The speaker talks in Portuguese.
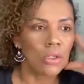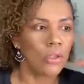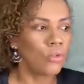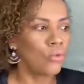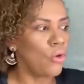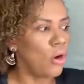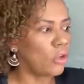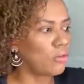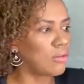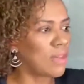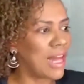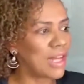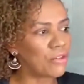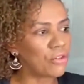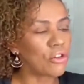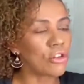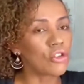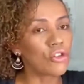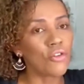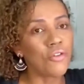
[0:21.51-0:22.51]
do outro lado o
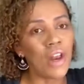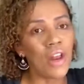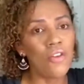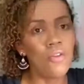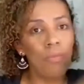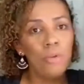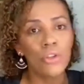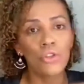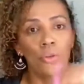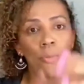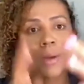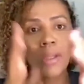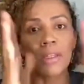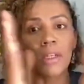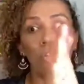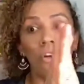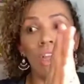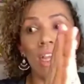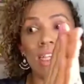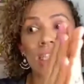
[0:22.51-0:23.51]
tosador falava um monte do
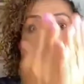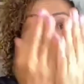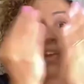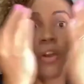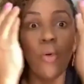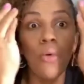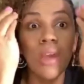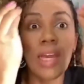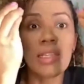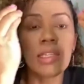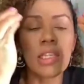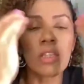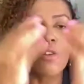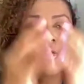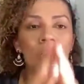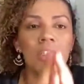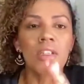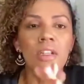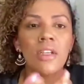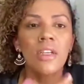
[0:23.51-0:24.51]
patrão, ali assim, falei: "O que que vocês estão
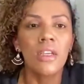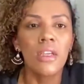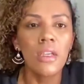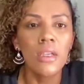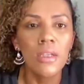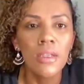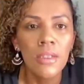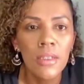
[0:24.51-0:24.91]
fazendo aqui?"